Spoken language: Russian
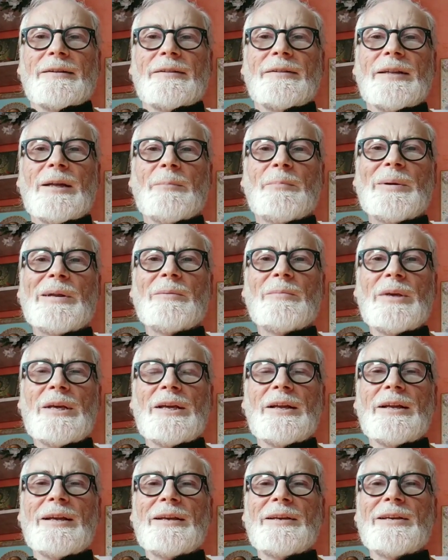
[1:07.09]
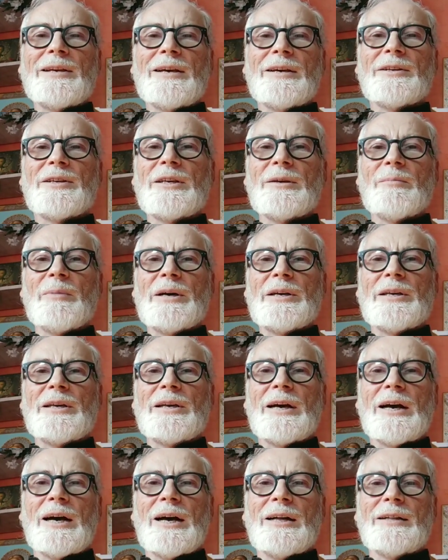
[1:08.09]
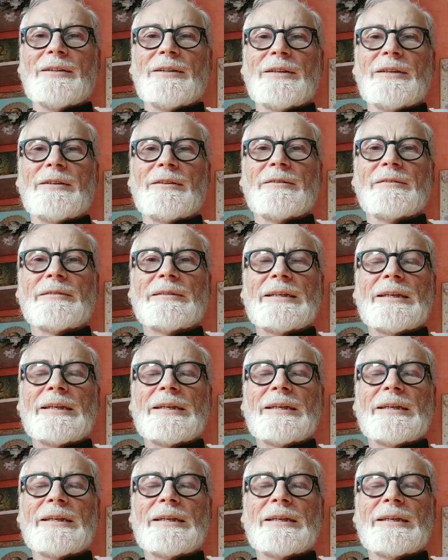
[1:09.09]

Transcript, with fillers: На примере Иакима и Анны,